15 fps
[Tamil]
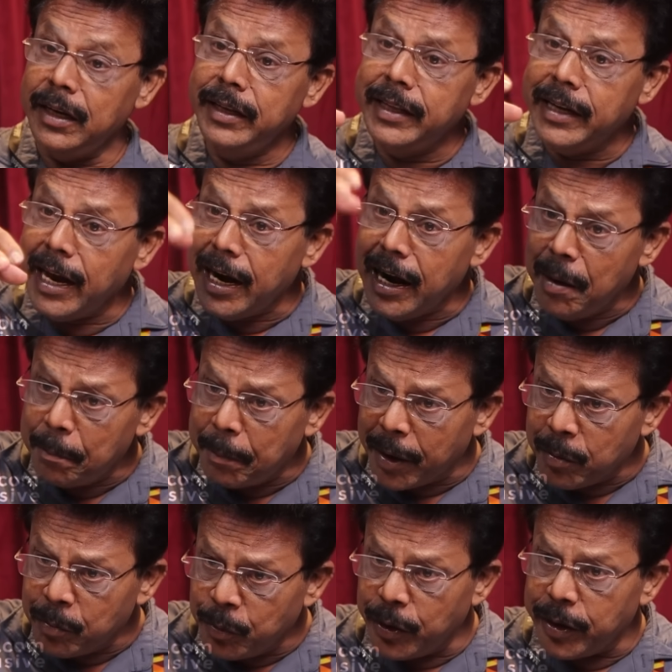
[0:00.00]
இதுக்கெல்லாம்
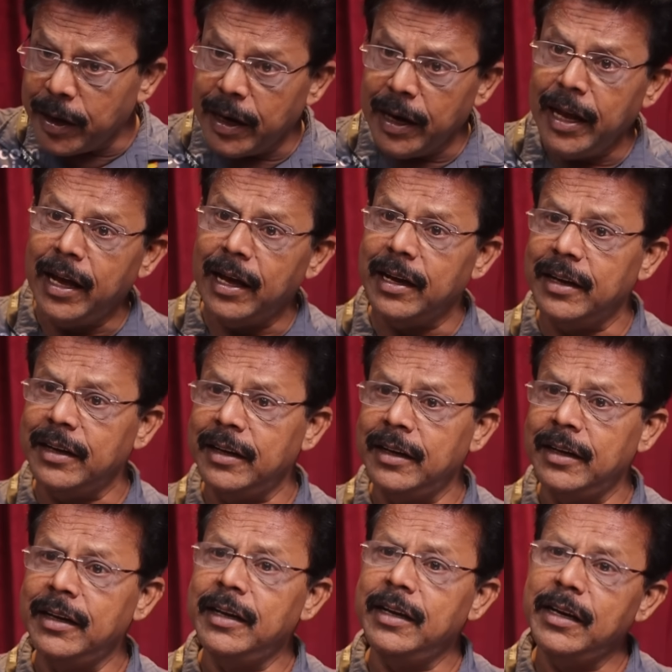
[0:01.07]
பணம் போயிருக்குல்ல
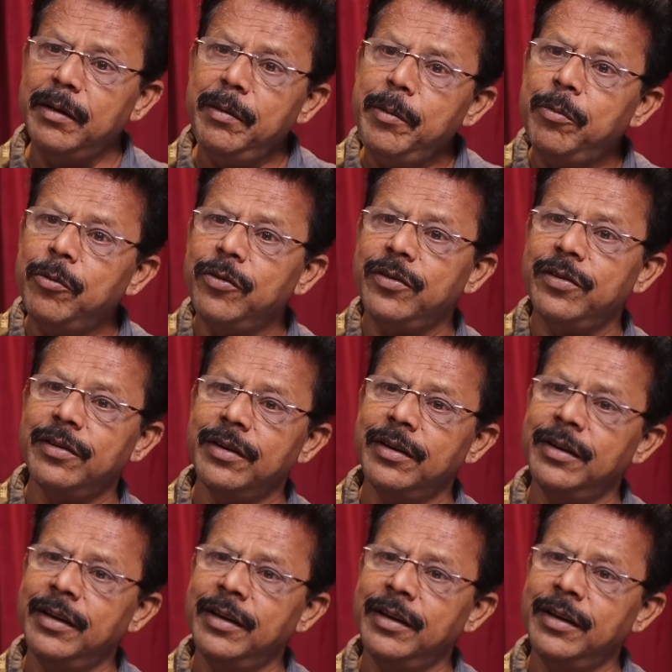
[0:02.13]
எப்படி போச்சு